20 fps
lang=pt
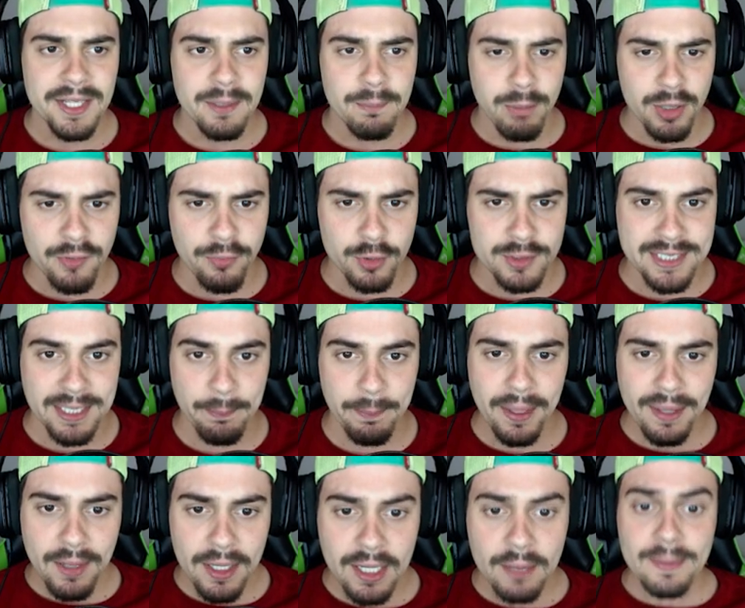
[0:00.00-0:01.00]
Bora voltar.
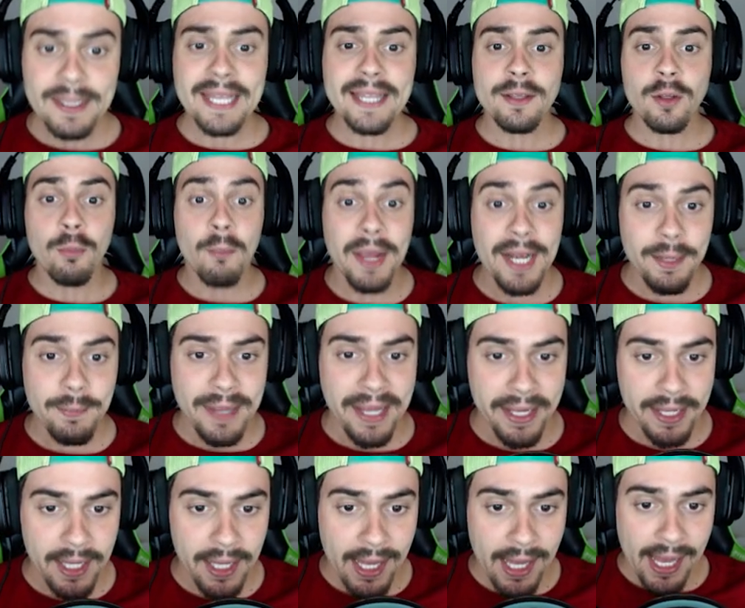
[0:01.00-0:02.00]
Beleza, agora que não
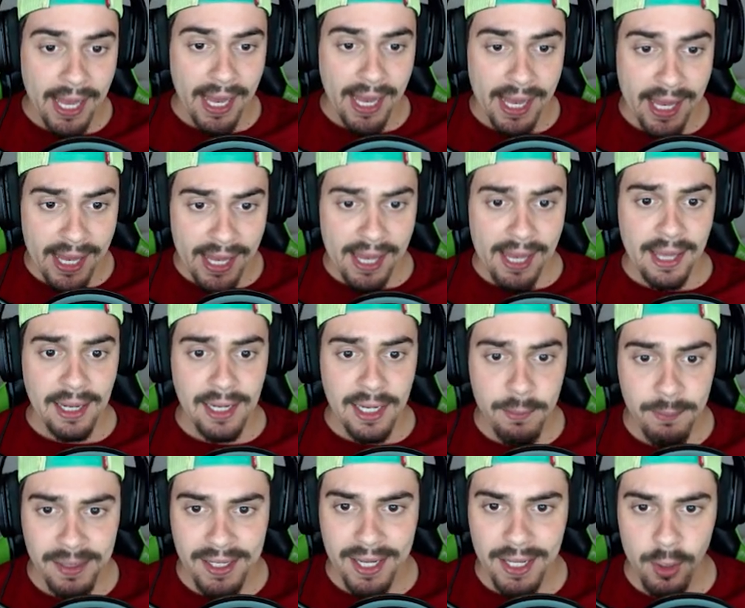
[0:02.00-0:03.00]
eliminei.
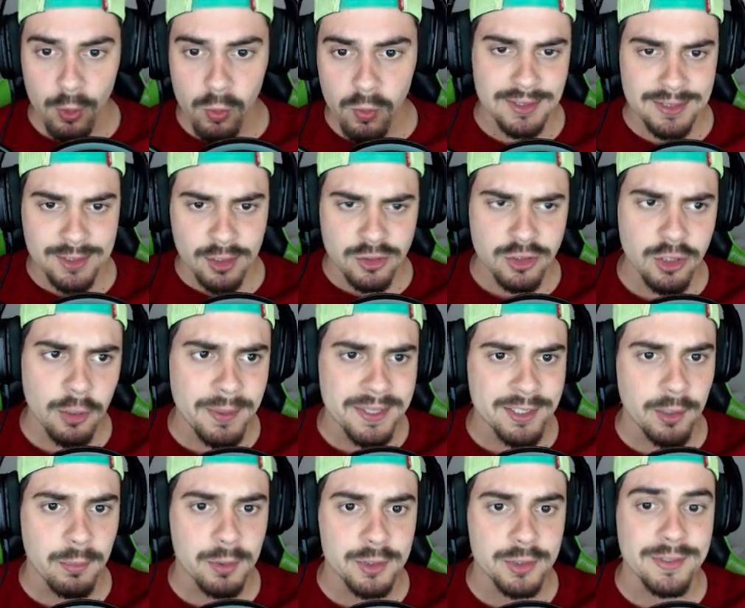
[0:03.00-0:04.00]
Eliminei um. Então se eu
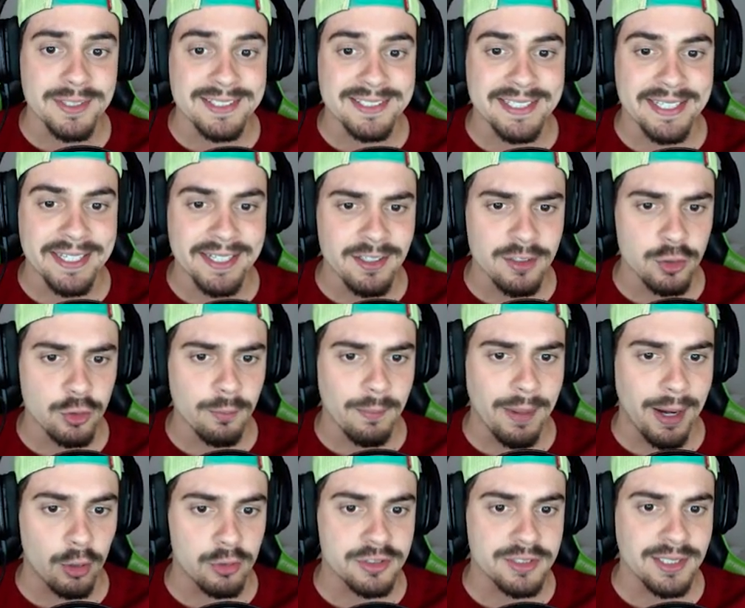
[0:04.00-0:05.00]
apertar o botão esquerdo do
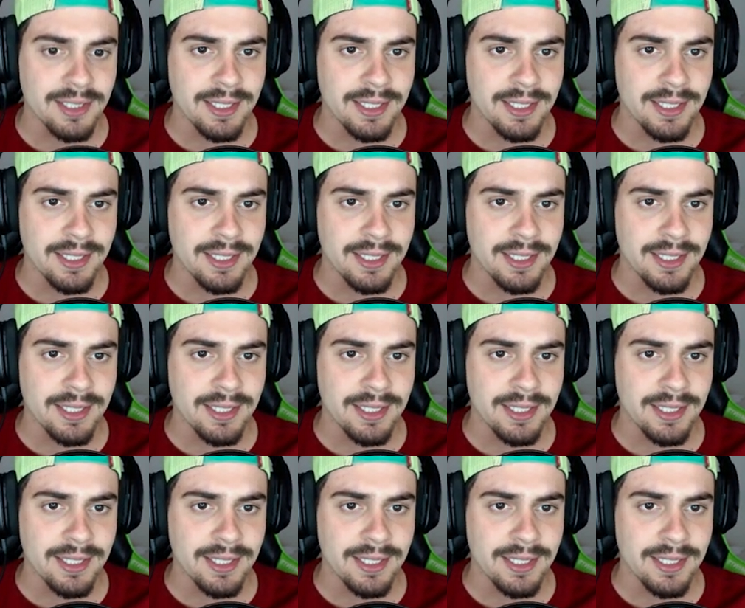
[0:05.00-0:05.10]
mouse,